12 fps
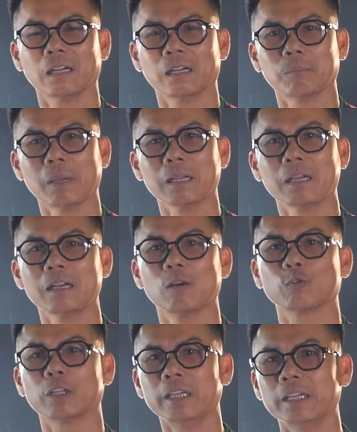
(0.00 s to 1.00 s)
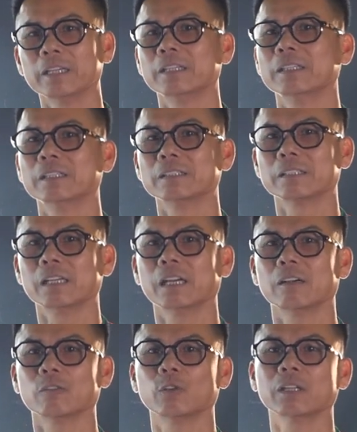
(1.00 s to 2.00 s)
bán kết đầu tiên, tức
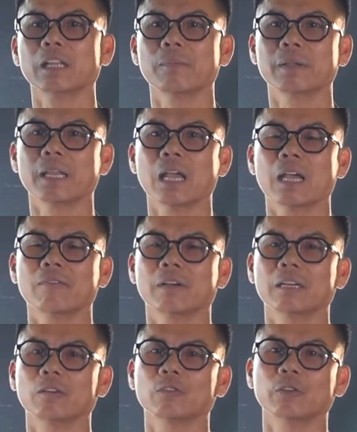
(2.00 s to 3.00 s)
là đội tuyển Tây Ban Nha và đội